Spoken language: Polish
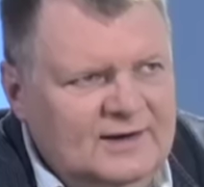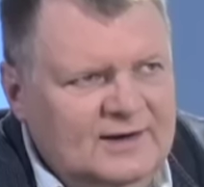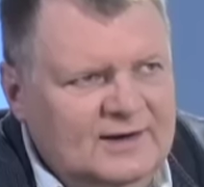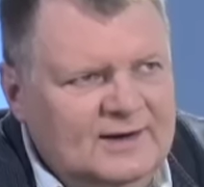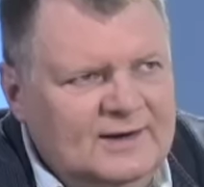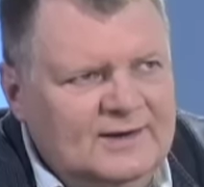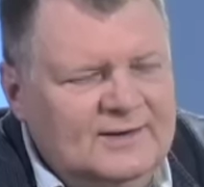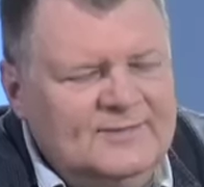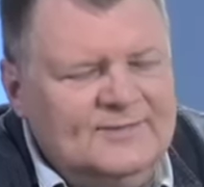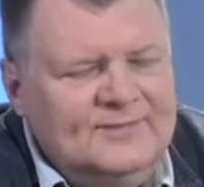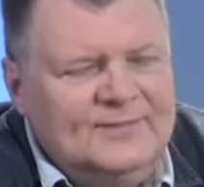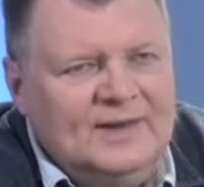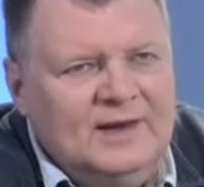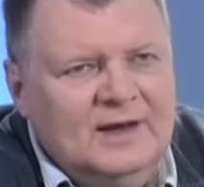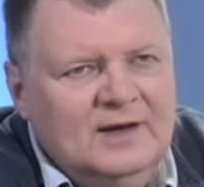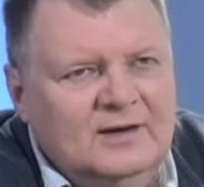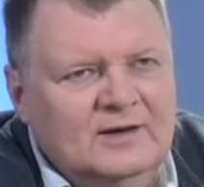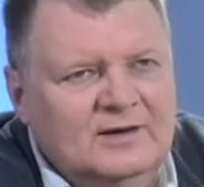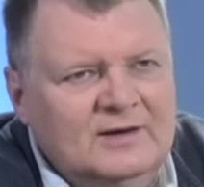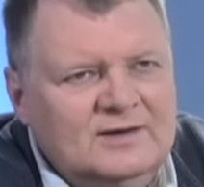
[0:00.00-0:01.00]
tak. tak. tak.
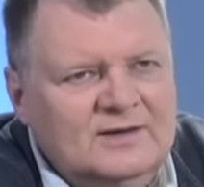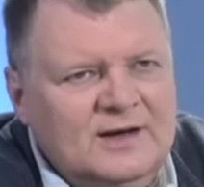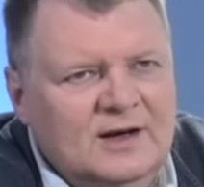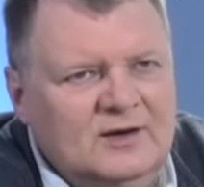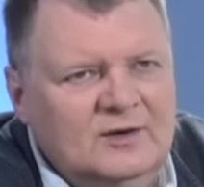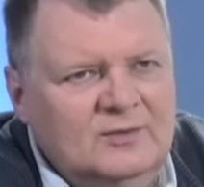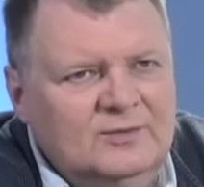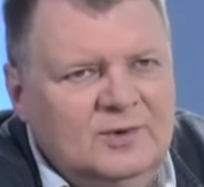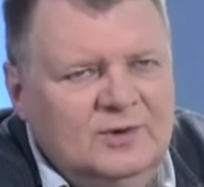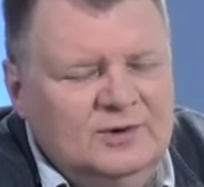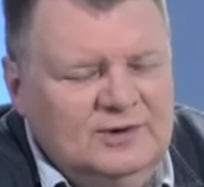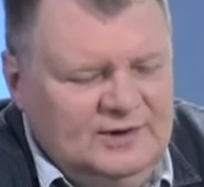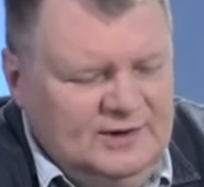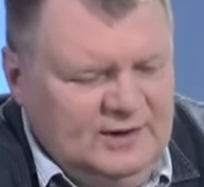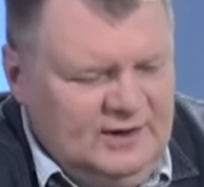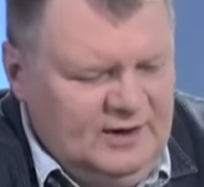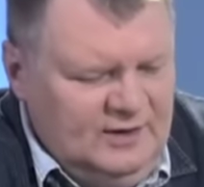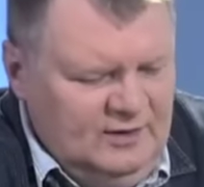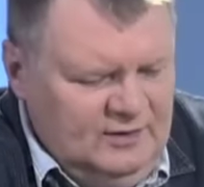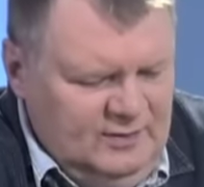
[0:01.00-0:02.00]
Więc jaką
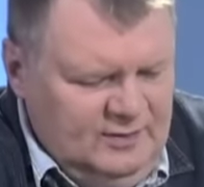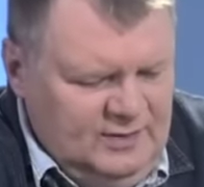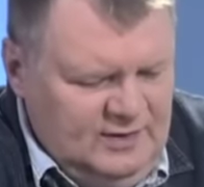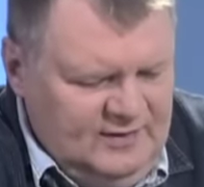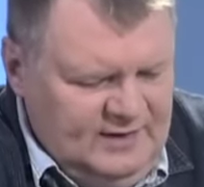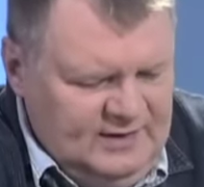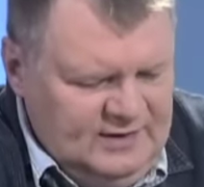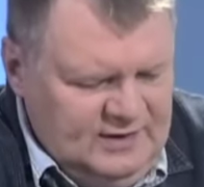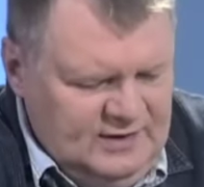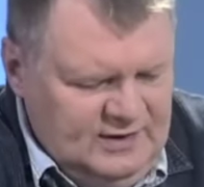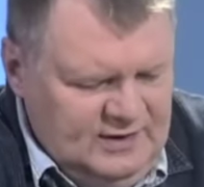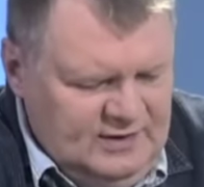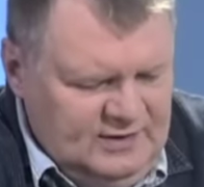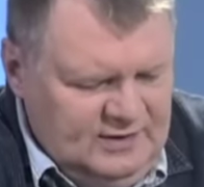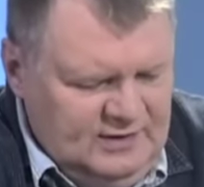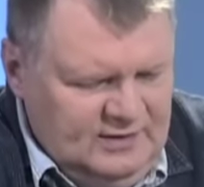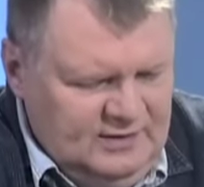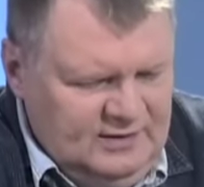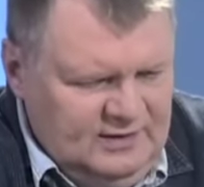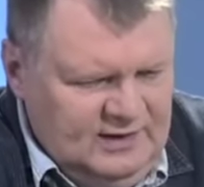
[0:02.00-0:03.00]
politykę oni prowadzili,
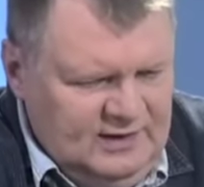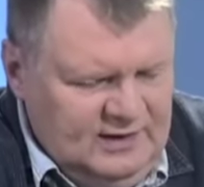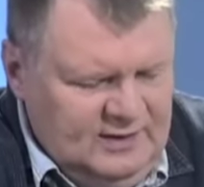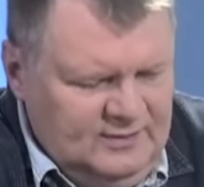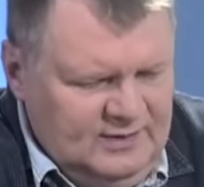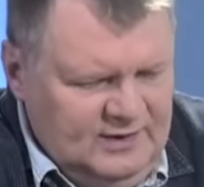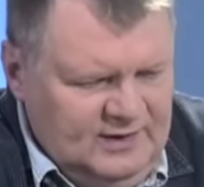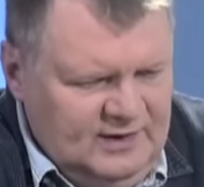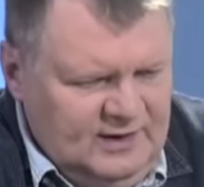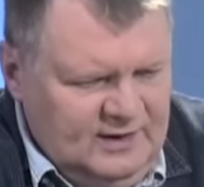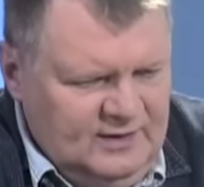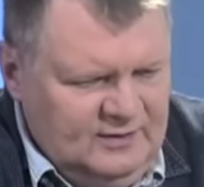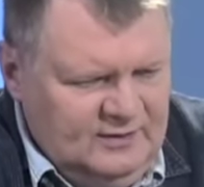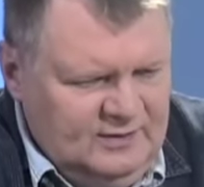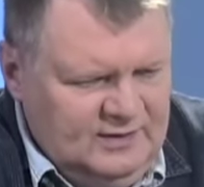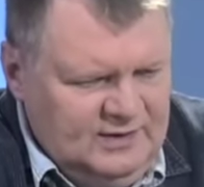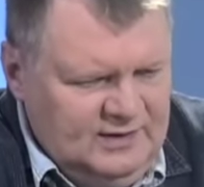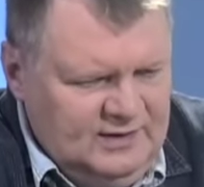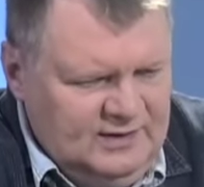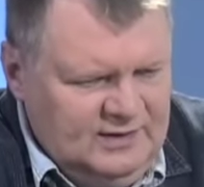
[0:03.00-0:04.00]
to najlepiej dają
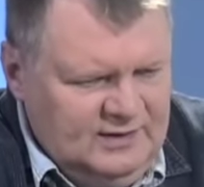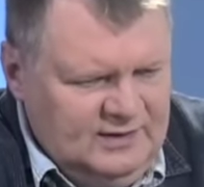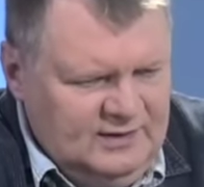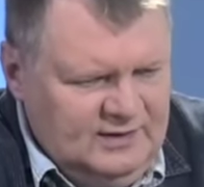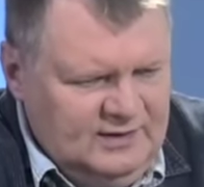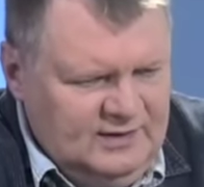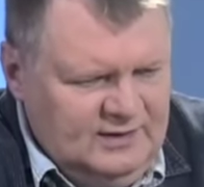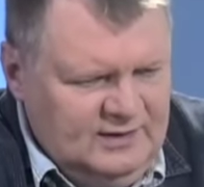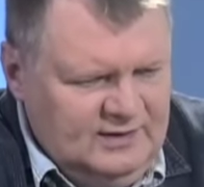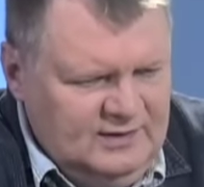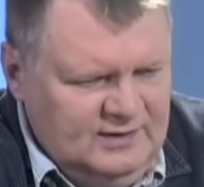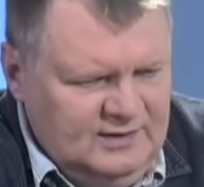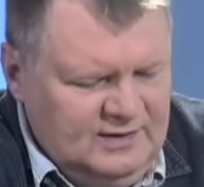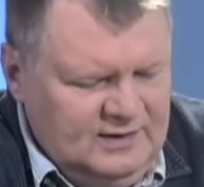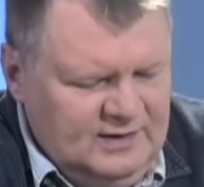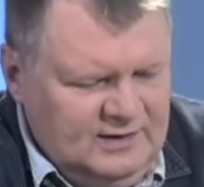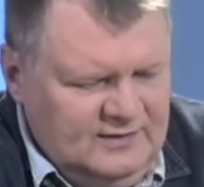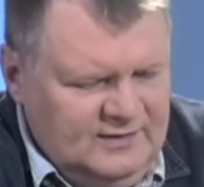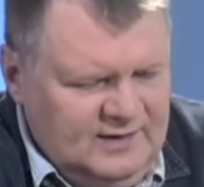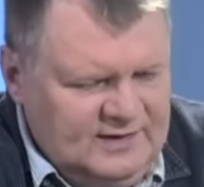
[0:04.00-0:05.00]
te,
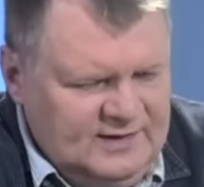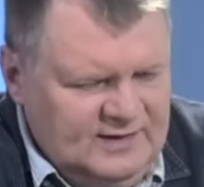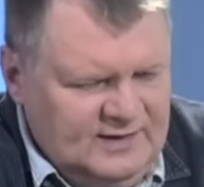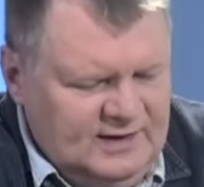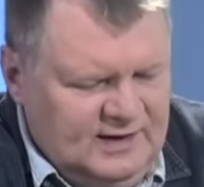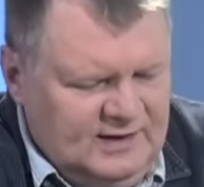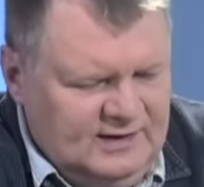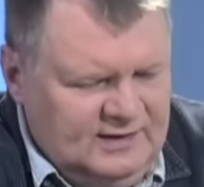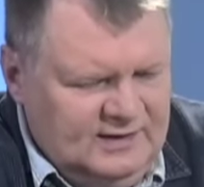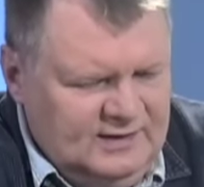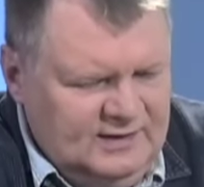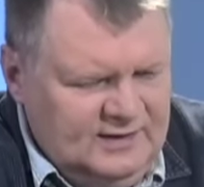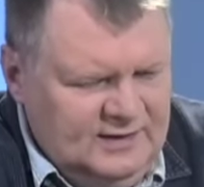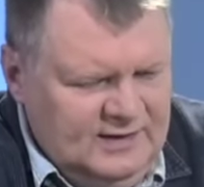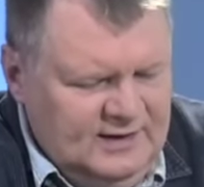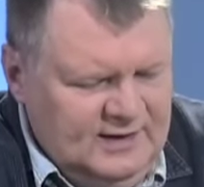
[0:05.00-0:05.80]
te dwa cytaty.